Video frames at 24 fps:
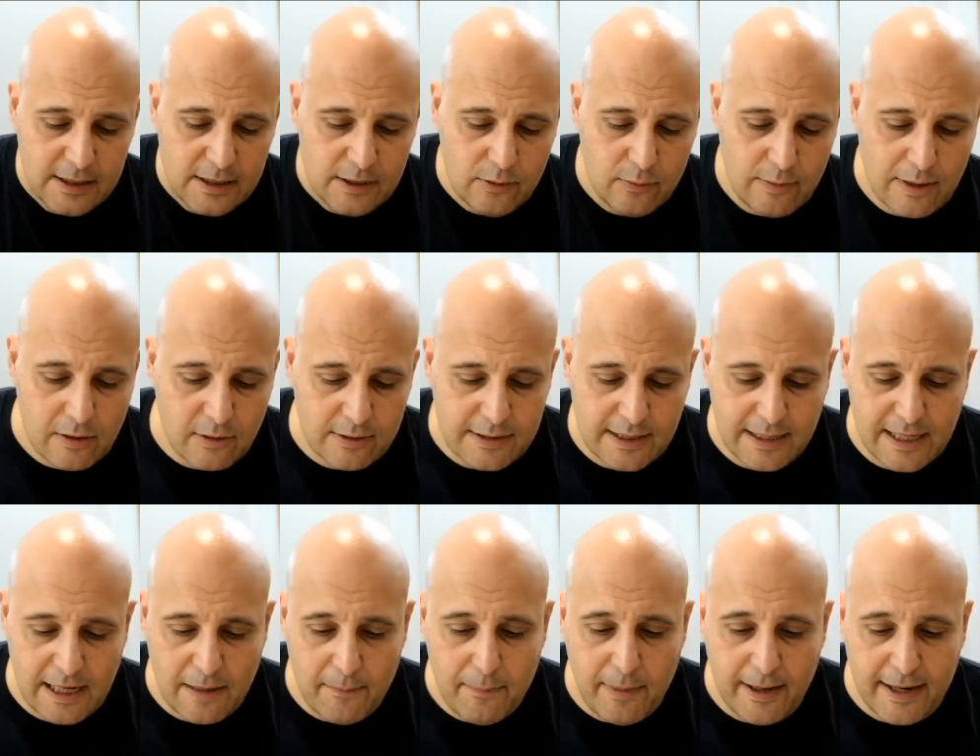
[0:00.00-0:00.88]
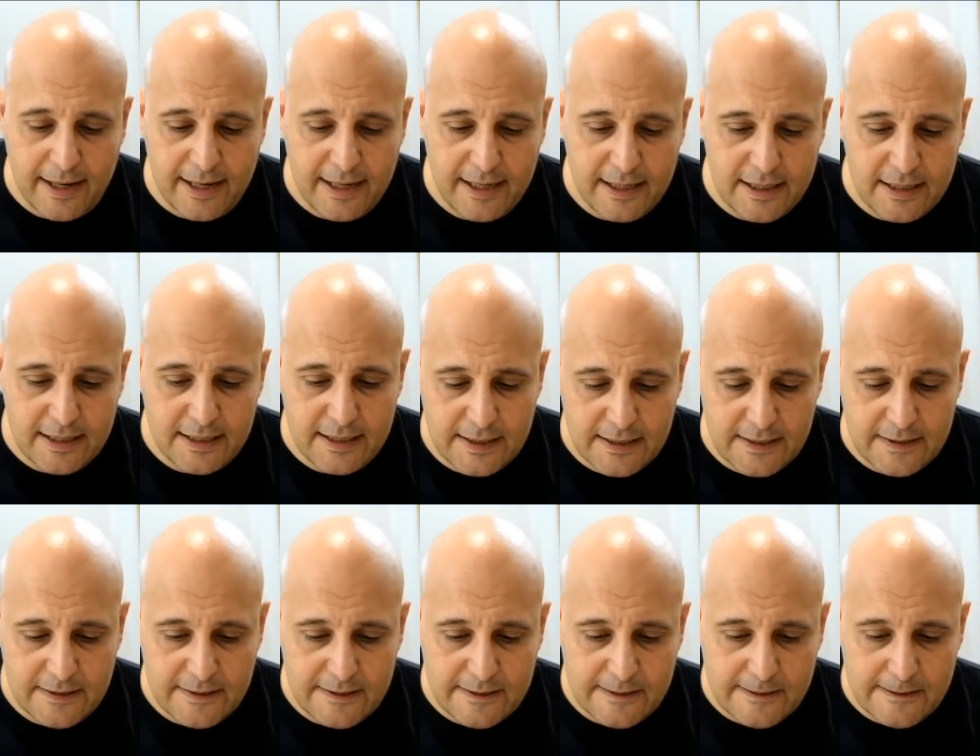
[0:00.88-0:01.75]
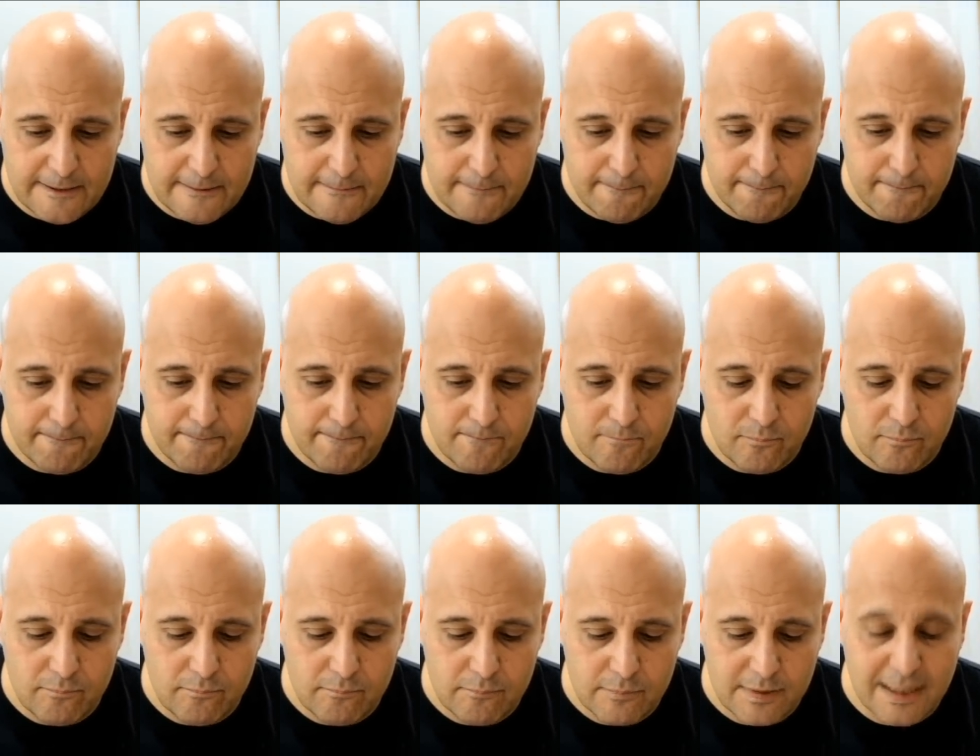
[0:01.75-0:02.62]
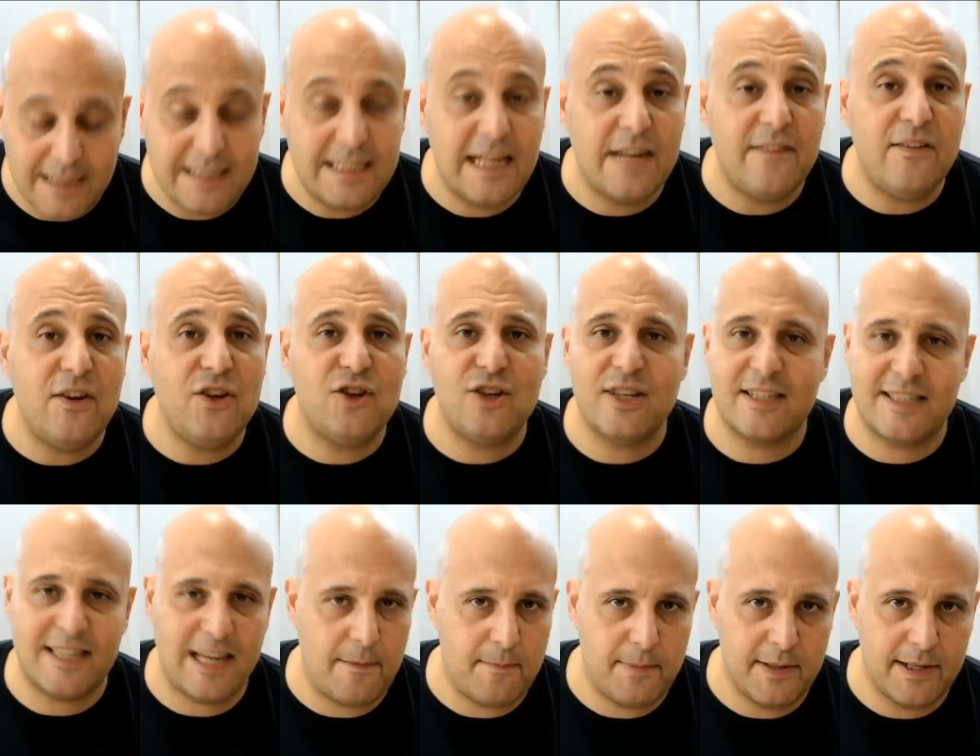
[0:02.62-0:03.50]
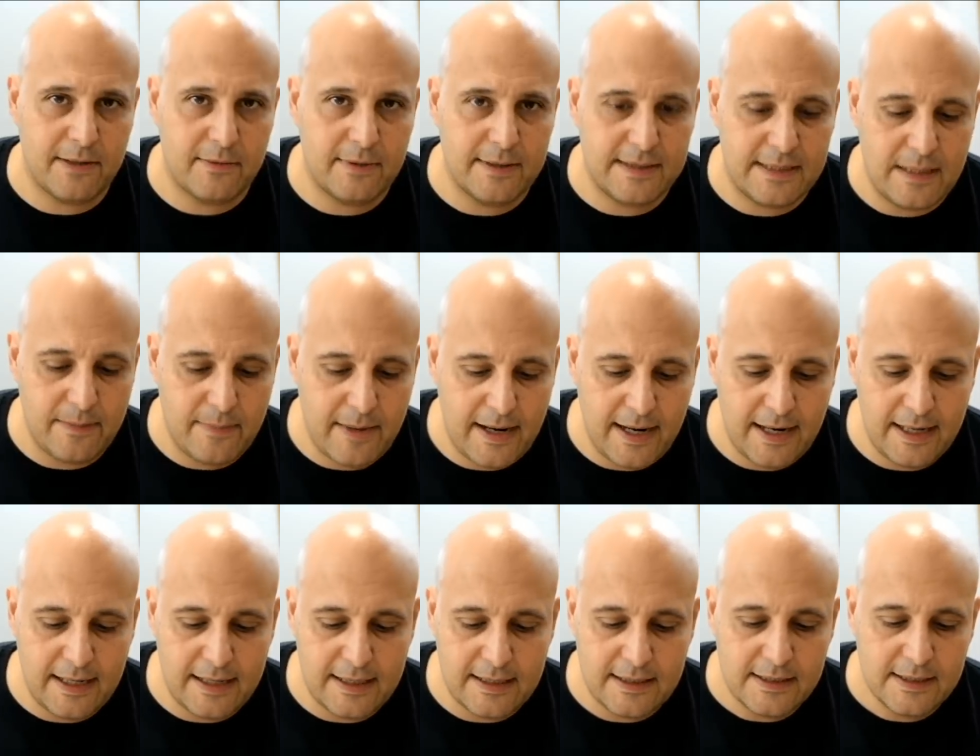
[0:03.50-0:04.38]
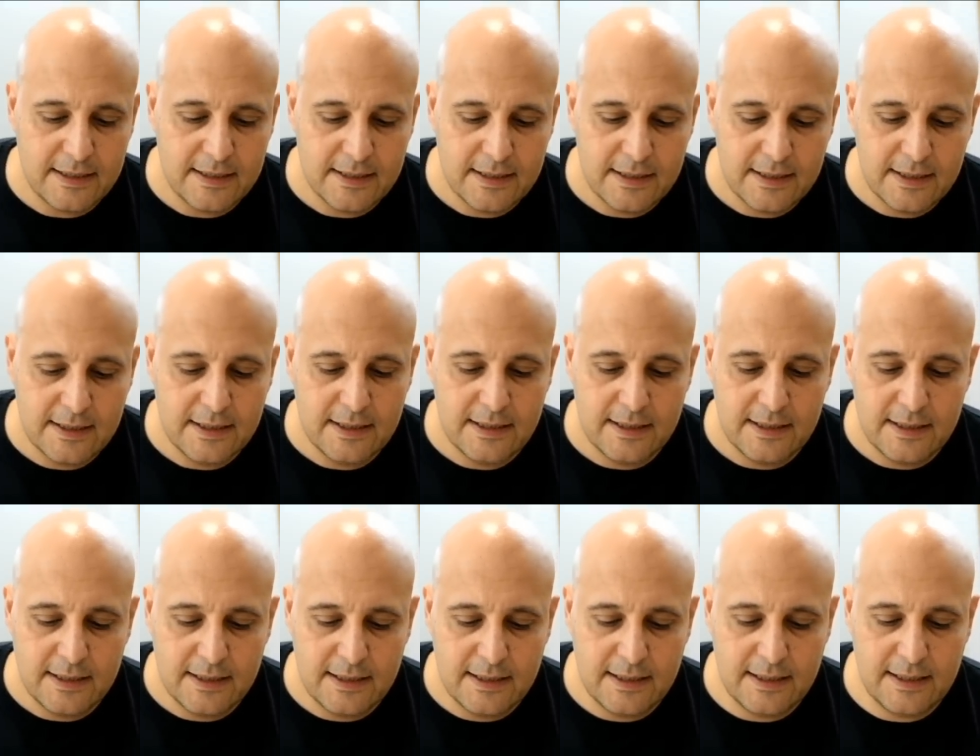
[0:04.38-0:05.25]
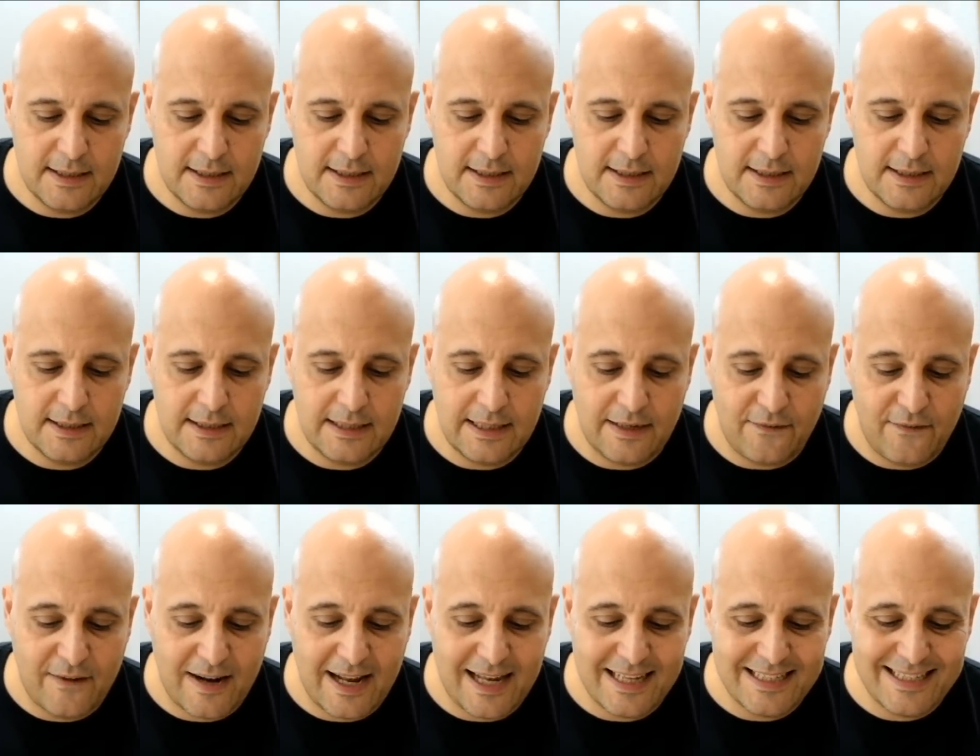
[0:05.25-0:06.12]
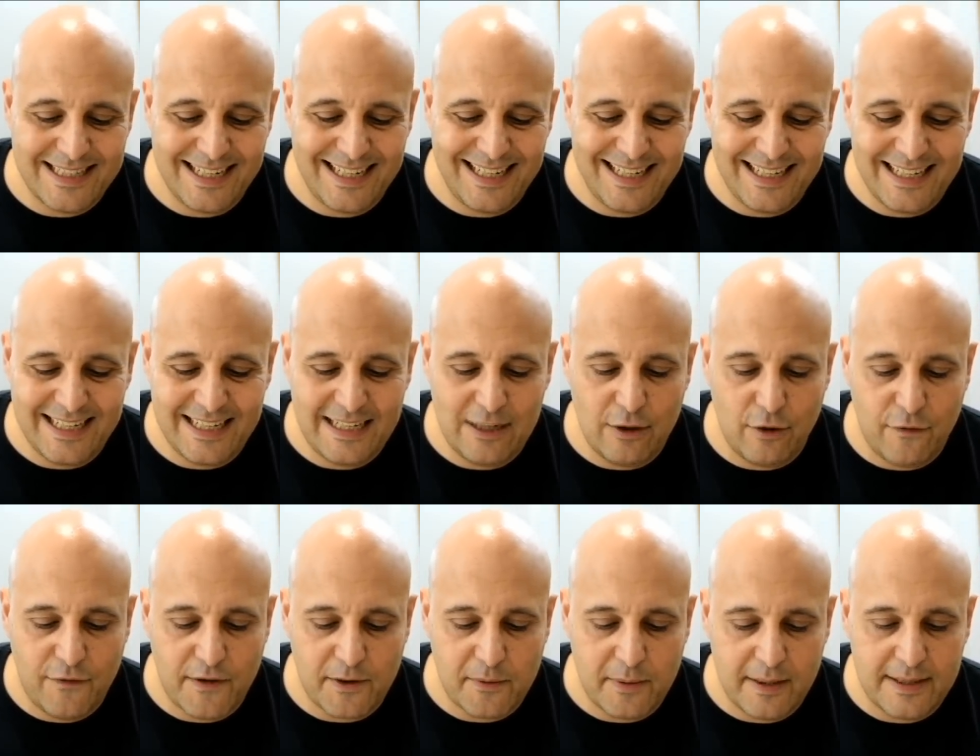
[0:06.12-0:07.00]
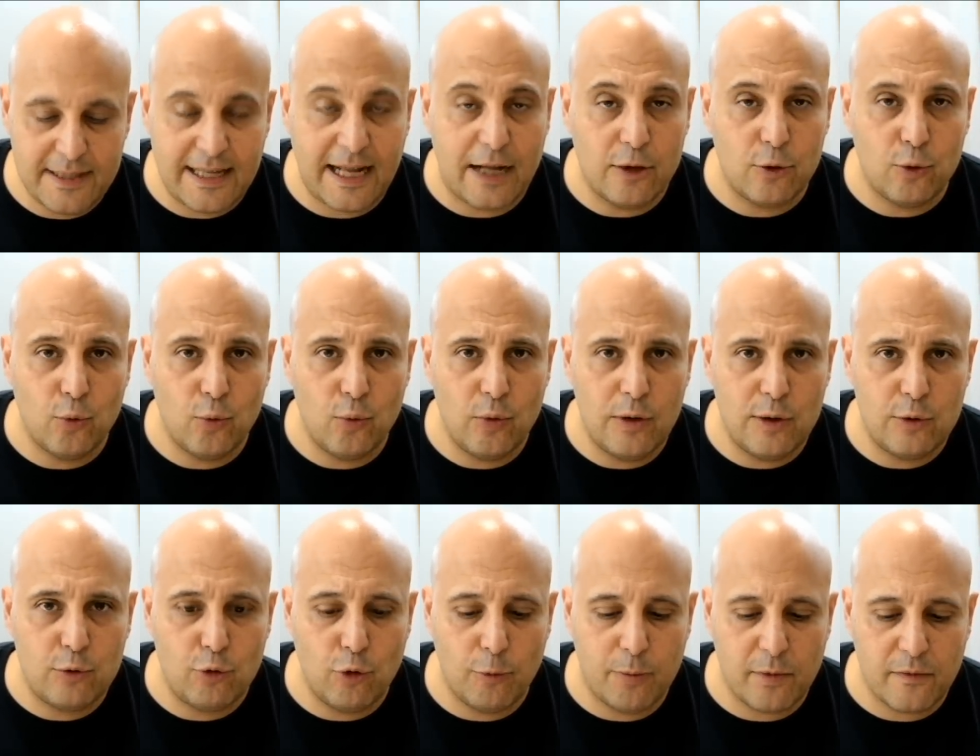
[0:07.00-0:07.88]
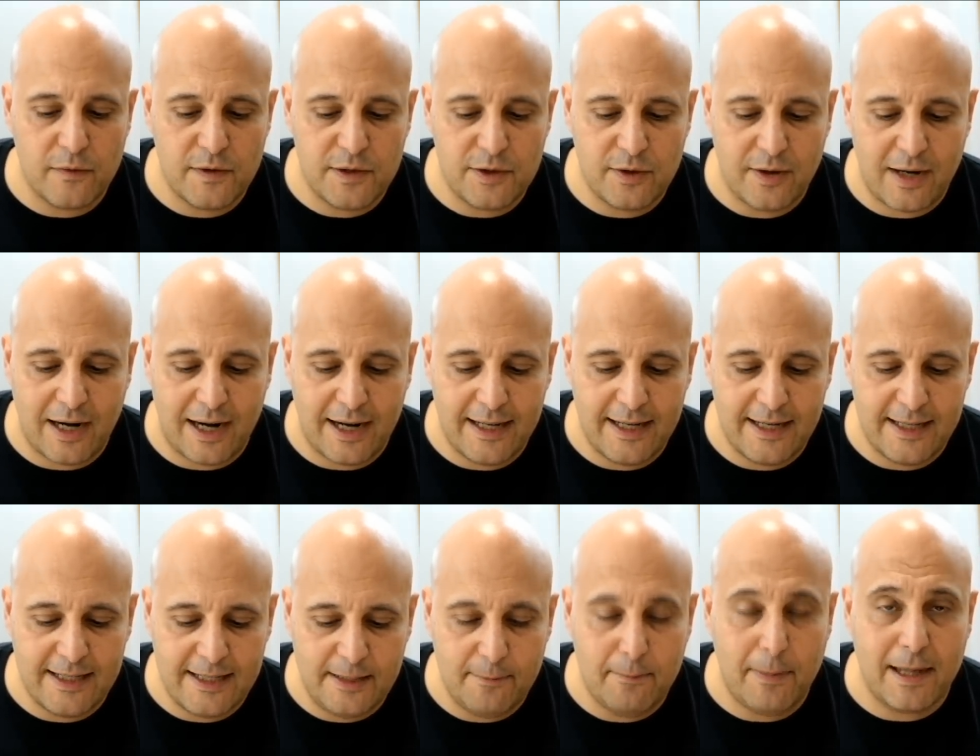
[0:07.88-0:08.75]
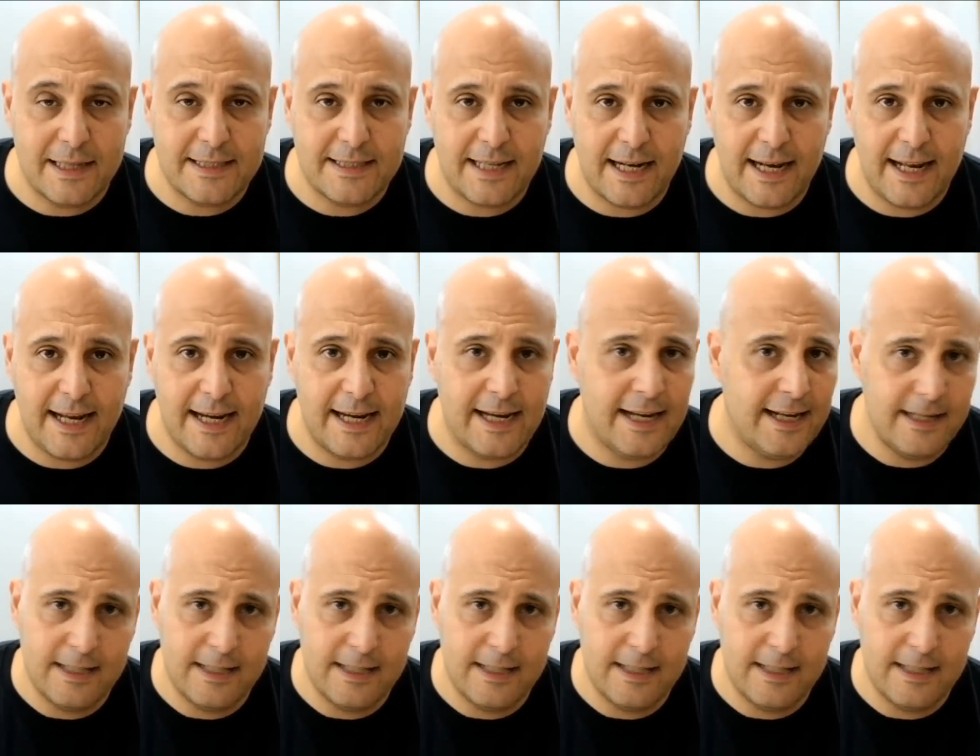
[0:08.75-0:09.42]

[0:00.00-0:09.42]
una cosa che appare, ehm, che si evince sempre da queste mail, eh, la frase eh, ho frequentato un istituto professionale di bassa lega,